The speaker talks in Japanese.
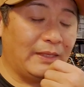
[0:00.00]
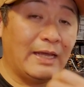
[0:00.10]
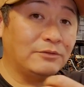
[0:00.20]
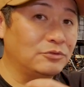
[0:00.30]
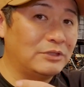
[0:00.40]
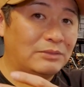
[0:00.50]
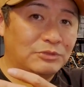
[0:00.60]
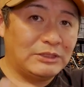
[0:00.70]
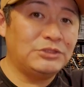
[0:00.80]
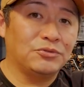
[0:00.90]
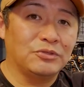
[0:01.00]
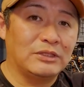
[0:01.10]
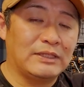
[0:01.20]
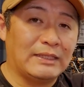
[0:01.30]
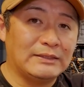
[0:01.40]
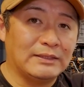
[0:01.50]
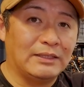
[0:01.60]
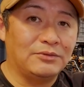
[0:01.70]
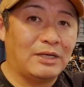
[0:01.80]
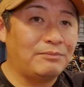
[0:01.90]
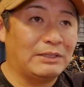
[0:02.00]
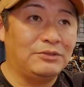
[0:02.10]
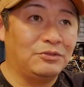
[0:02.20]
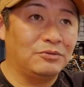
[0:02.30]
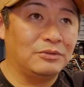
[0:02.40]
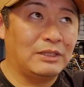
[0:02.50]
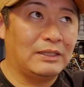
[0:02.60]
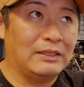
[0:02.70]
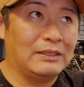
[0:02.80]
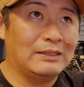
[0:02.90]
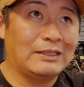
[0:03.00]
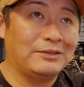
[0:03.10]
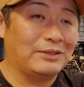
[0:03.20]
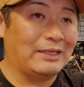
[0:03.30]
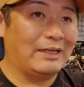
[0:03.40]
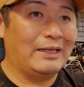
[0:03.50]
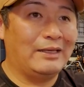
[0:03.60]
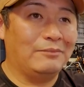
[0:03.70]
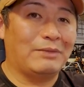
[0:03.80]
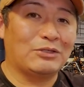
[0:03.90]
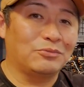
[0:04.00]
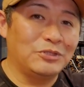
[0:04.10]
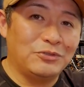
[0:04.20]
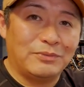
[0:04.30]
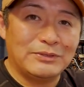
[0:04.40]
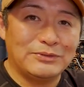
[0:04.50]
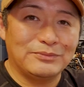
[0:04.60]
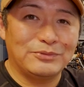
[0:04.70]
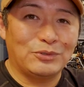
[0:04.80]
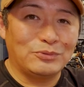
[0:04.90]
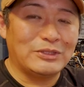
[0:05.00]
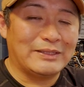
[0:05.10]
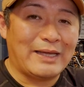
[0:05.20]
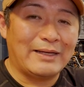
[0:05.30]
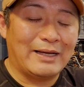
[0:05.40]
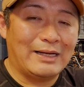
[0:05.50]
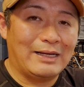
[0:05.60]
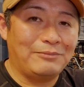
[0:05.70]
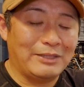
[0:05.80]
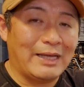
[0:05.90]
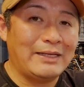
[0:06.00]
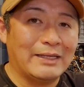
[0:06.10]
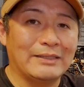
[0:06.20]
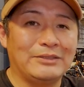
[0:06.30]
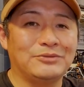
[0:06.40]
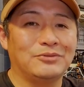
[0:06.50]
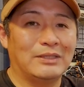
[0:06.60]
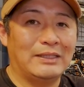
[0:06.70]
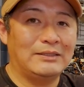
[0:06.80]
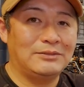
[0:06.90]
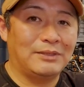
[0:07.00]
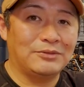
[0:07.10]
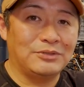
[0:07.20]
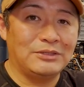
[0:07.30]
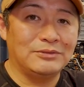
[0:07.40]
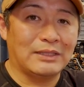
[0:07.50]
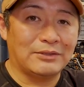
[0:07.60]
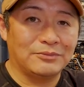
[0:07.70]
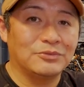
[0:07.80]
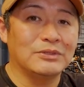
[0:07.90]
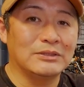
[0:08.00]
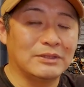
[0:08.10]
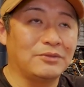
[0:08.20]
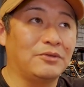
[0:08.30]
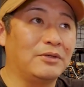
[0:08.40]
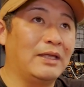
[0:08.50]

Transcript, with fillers: 200g 以上の機体じゃないと、あんまりと、えー、て言うかな、まともに飛ぶ、飛ぶ機体があんまりないからっていうのはね、一番の理由だと思うんですけど、